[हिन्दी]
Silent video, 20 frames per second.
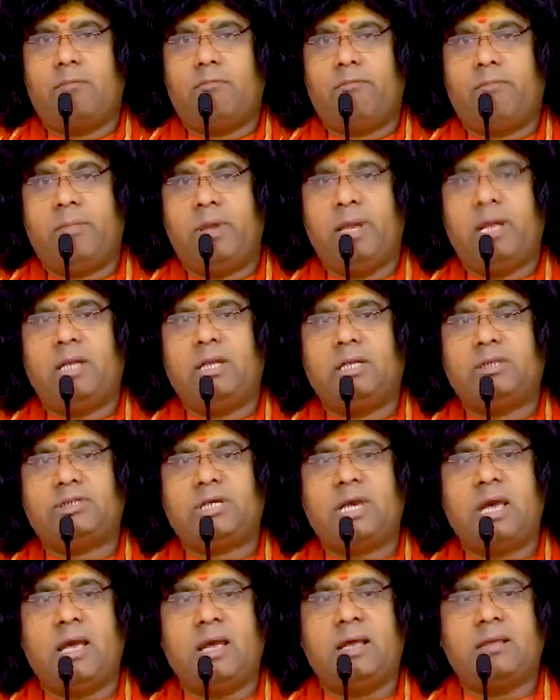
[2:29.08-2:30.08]
मैं
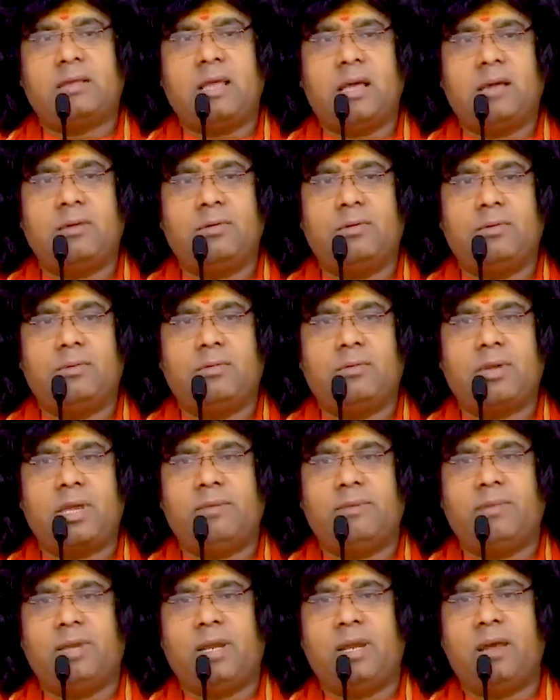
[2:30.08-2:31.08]
चाहता हूं कि
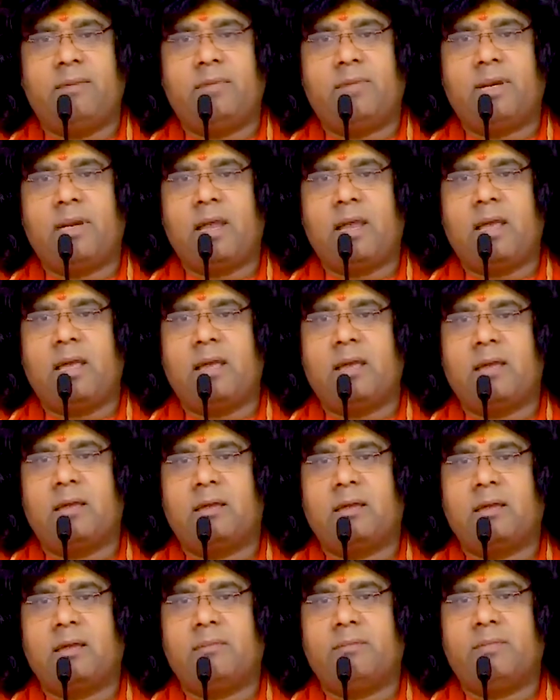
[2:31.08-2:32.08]
मेरा बेटा
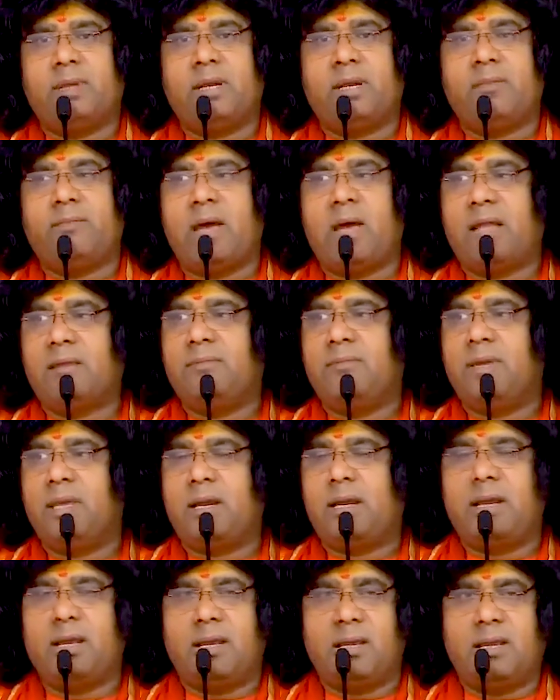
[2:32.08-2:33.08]
मेरे बाद में
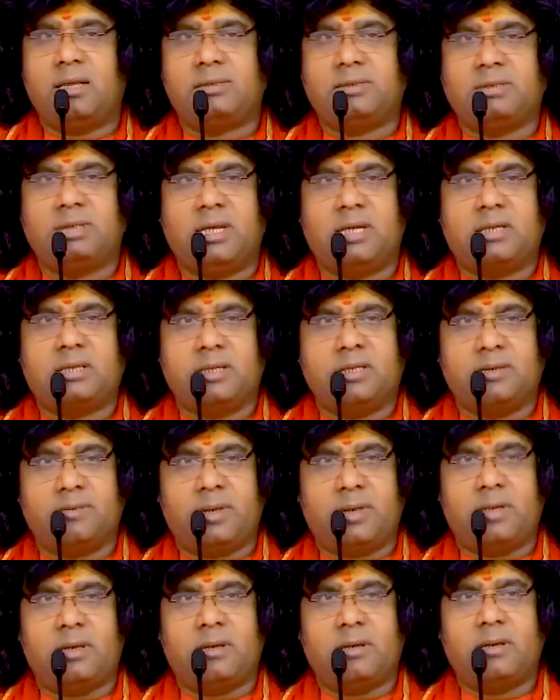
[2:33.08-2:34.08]
रहे इस धरती
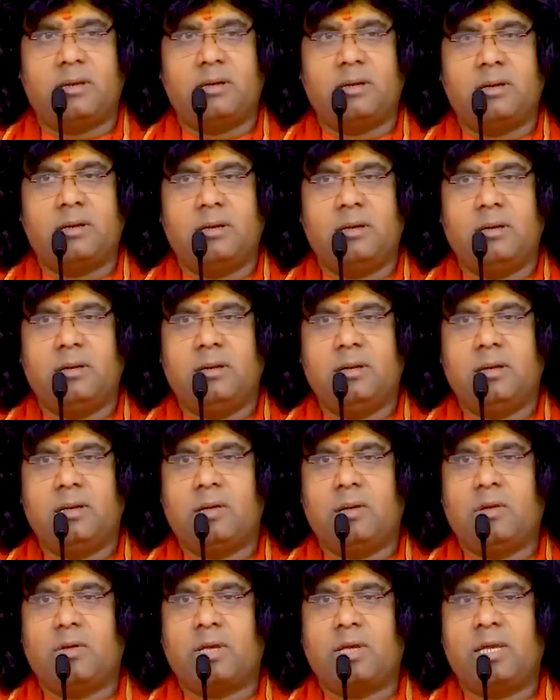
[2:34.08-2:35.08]
पर
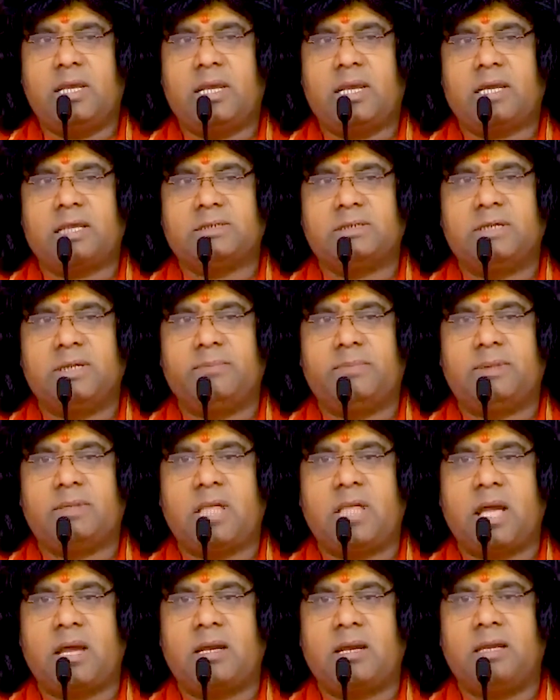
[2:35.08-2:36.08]
क्योंकि ये किसी
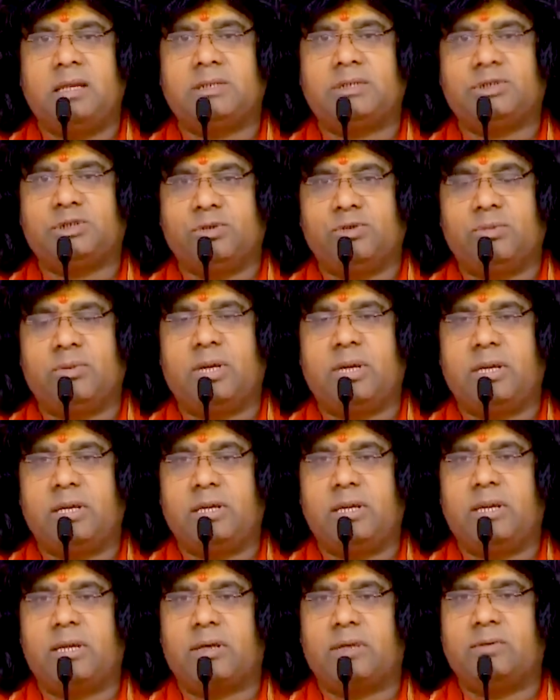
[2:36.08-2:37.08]
पिता के लिए शुभ नहीं
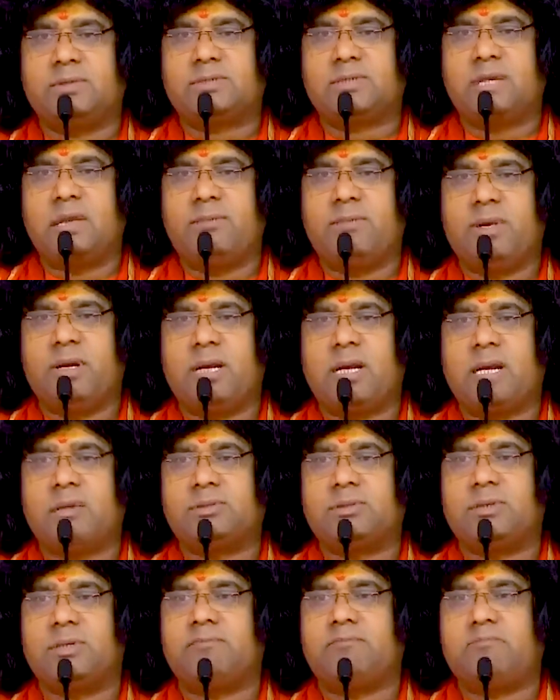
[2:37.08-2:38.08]
है कि उसका बेटा
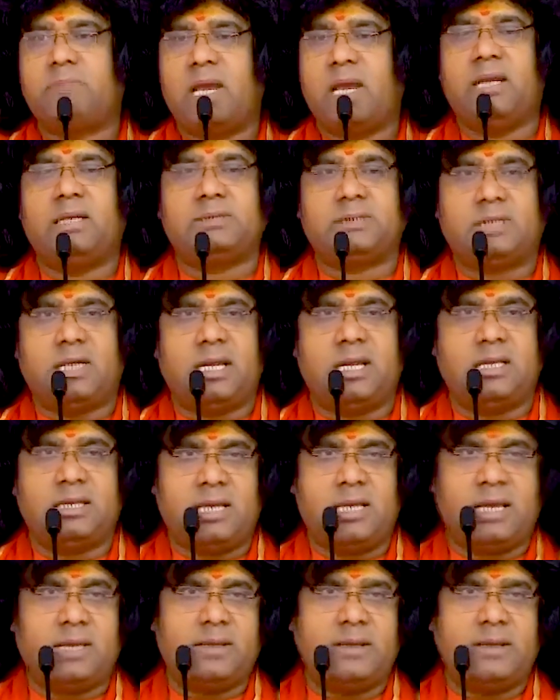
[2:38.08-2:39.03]
उससे पहले चला जाए